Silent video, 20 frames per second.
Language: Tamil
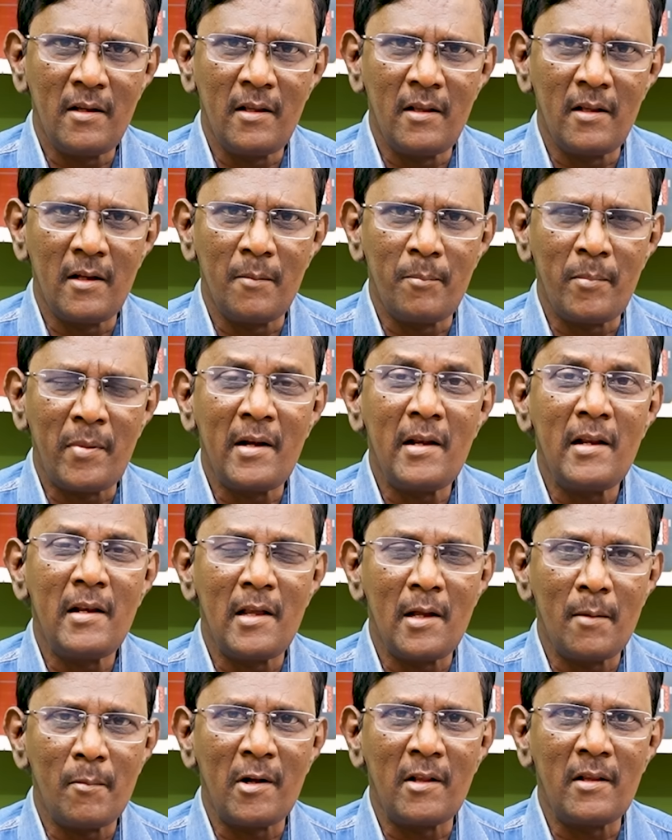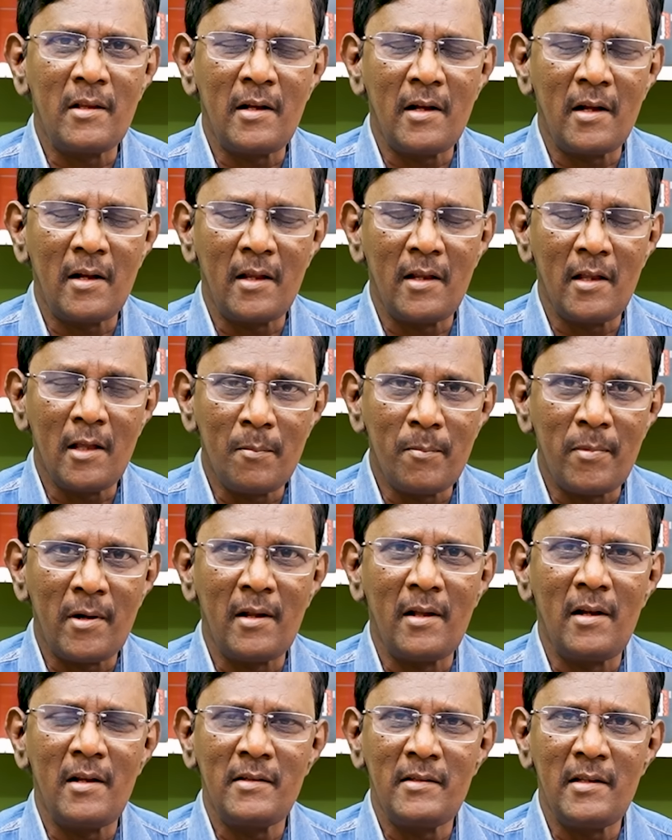இதை பணி நியமனத்துக்கான
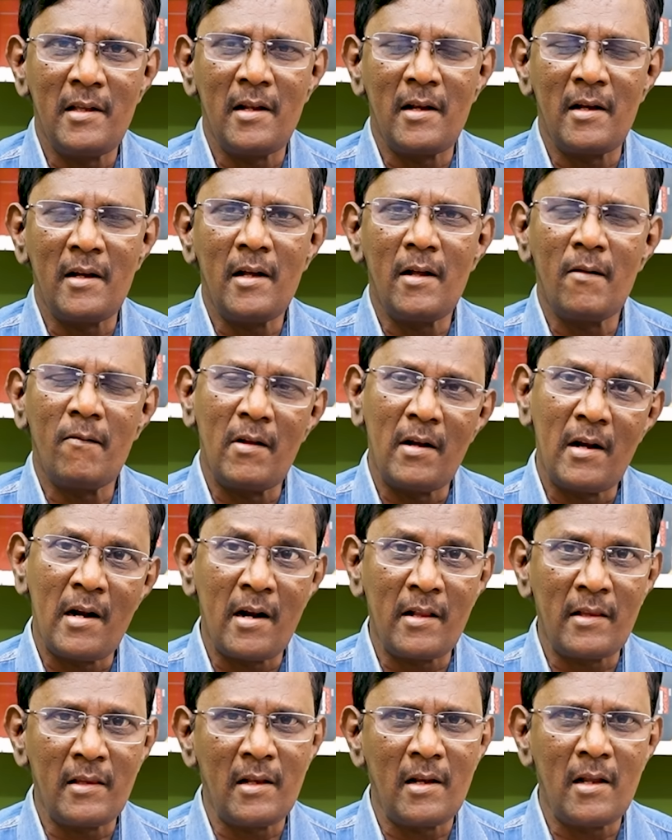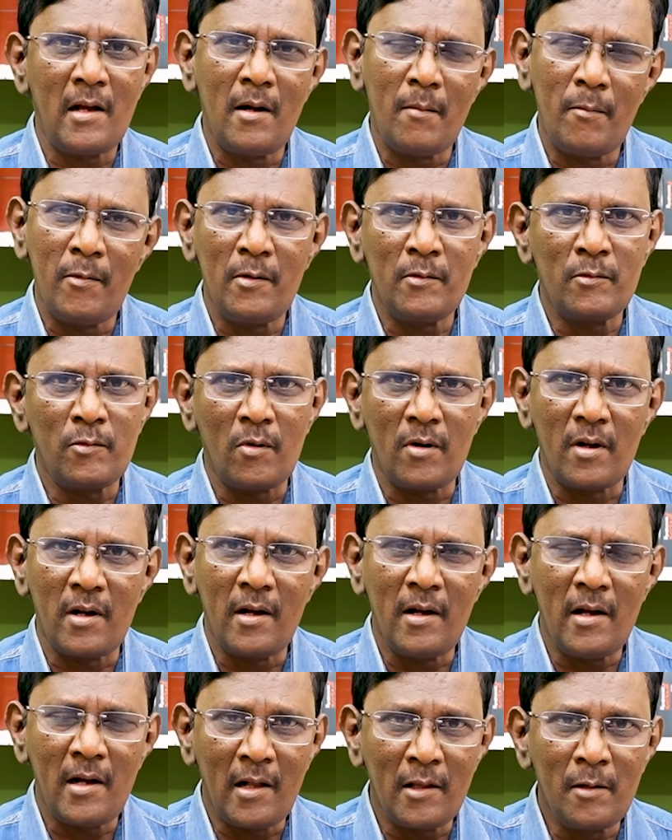ஏற்பாடுகளை செய்கிறாங்க அவங்க நடத்தலாம் அப்படின்னு
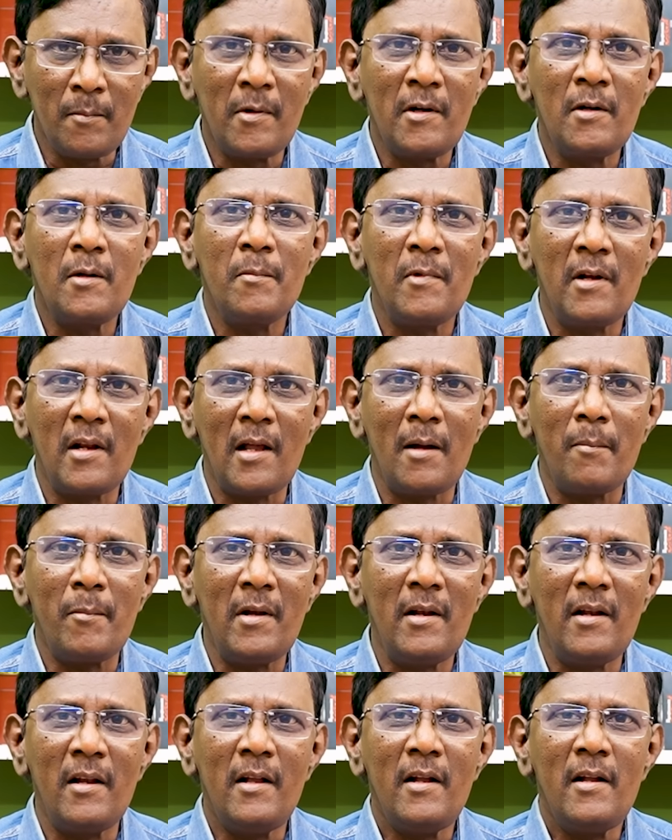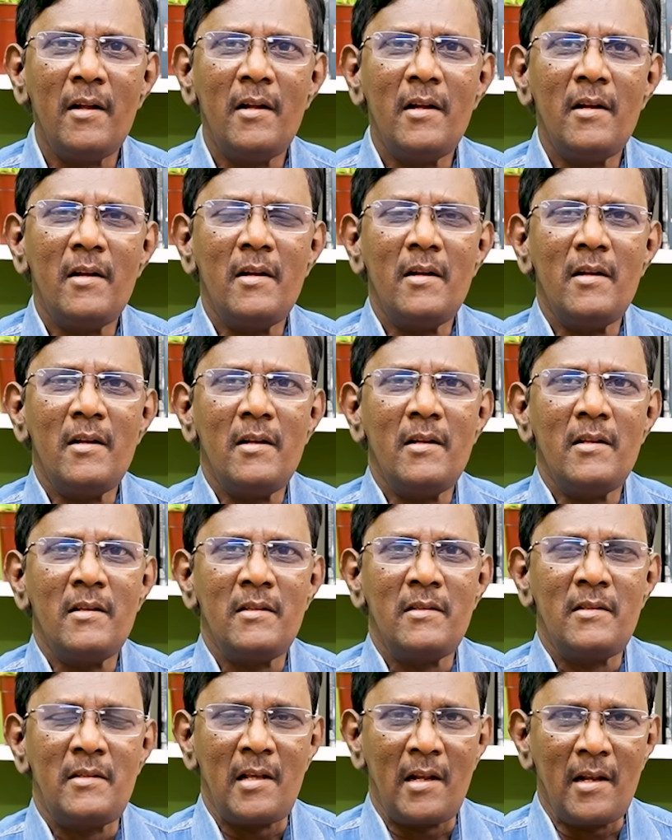சொல்கிறாங்க அது மட்டும் இல்லாமல்
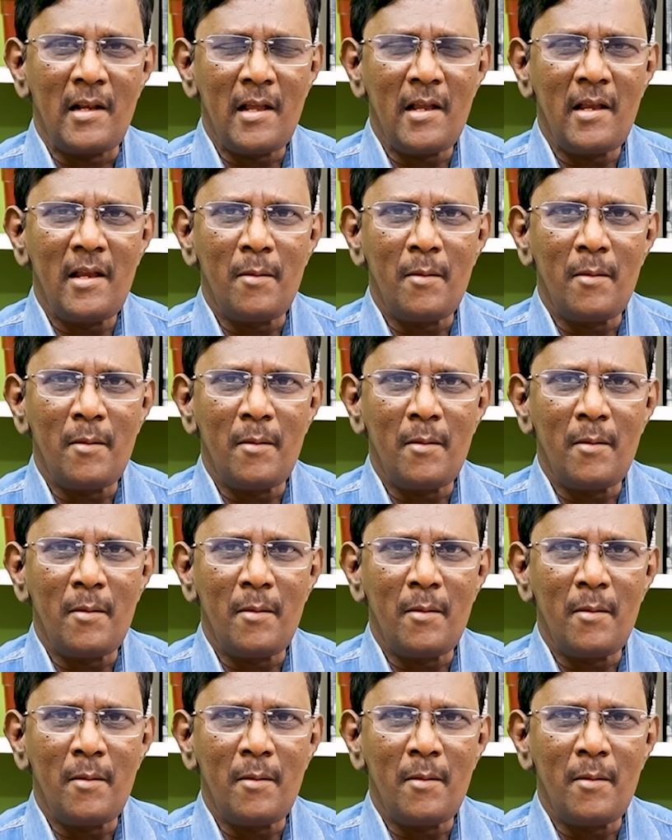சென்னை